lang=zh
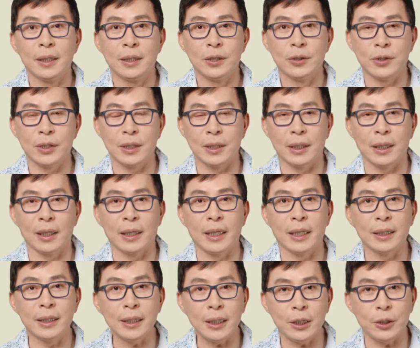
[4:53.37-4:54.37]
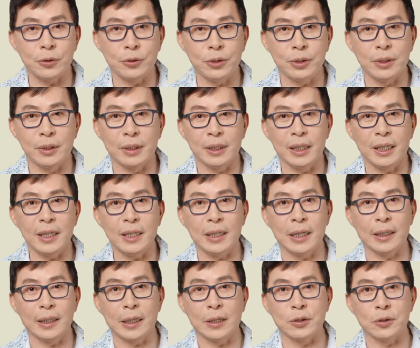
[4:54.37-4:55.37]
就是零利息，一
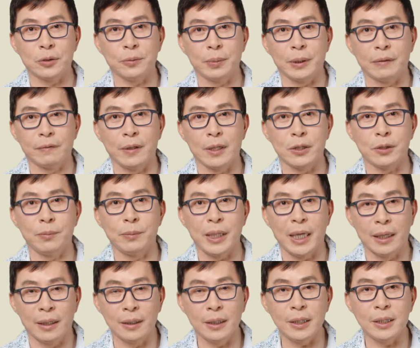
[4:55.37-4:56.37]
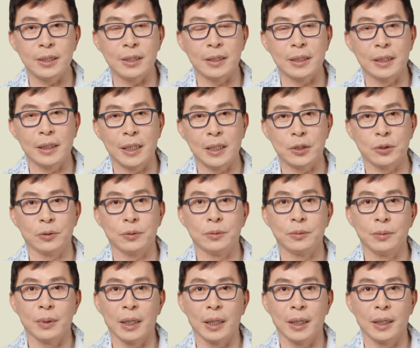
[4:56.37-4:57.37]
年当中，比方说免利息的那
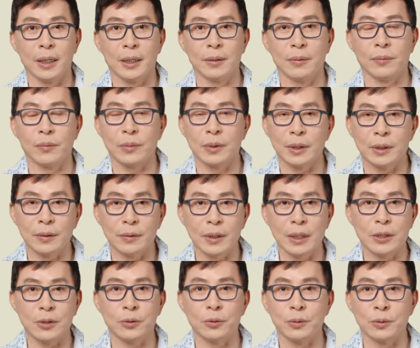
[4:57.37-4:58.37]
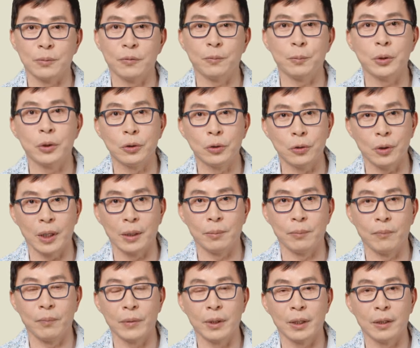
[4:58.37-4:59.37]
种呃那种 program，
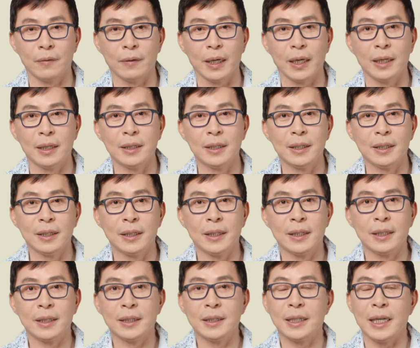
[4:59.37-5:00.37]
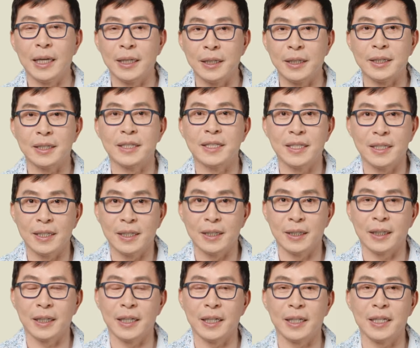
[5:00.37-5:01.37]
对吧？那你
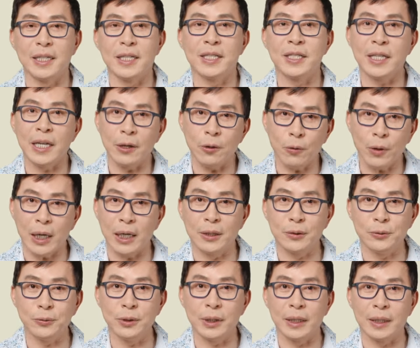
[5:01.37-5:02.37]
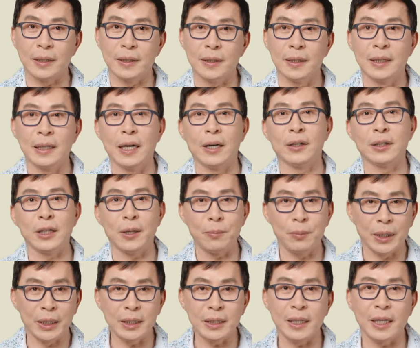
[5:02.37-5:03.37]
可以先换了屋顶，然后到
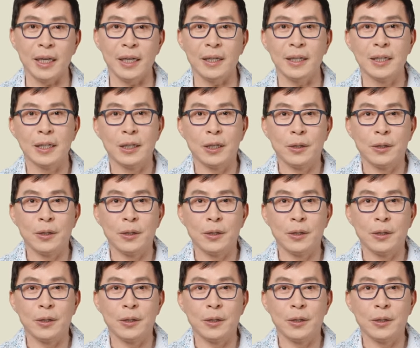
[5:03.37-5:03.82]
明年，